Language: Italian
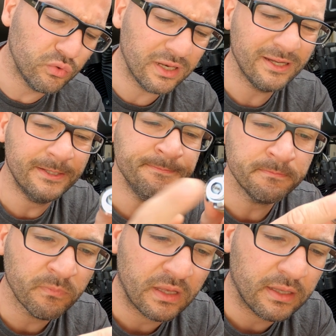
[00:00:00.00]
nulla
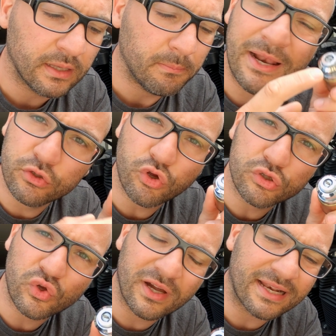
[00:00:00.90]
me l'hanno
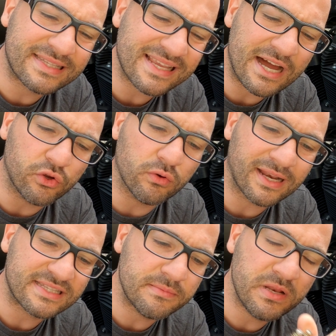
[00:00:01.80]
tolto a Grazzano
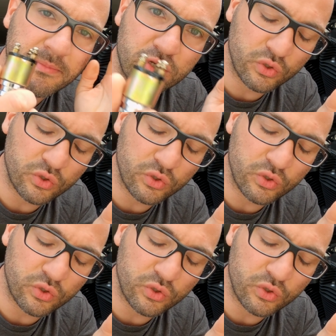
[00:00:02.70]
grazie mille mi hanno